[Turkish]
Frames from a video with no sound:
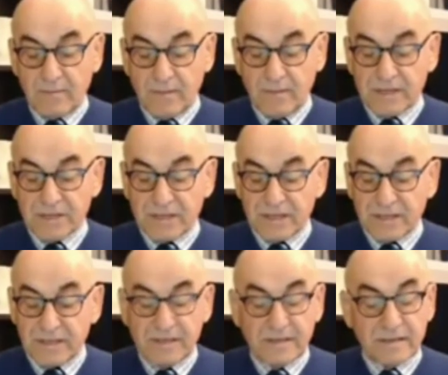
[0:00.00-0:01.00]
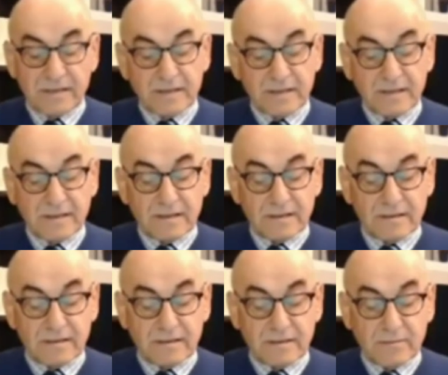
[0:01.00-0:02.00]
manşeti e,
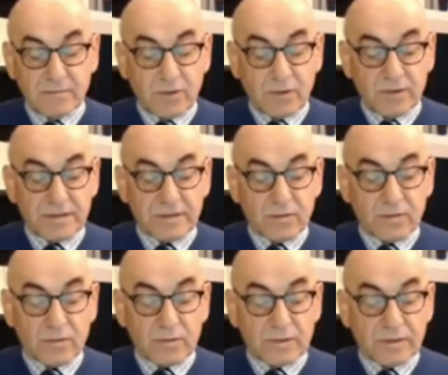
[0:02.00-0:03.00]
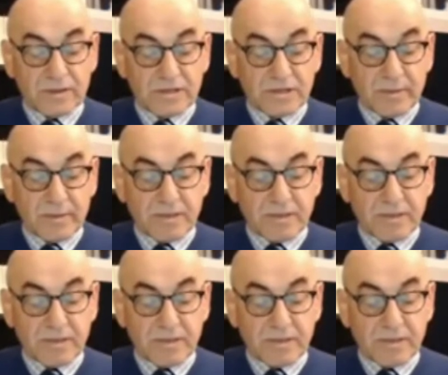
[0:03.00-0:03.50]
böylece okuduk. İkinci